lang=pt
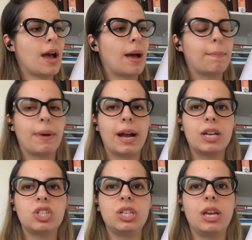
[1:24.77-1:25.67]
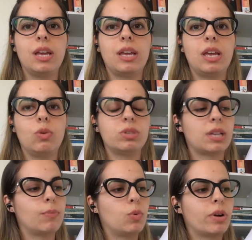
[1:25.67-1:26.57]
a parte em que o
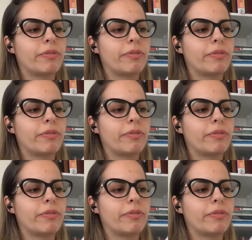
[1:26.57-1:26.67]
Samuca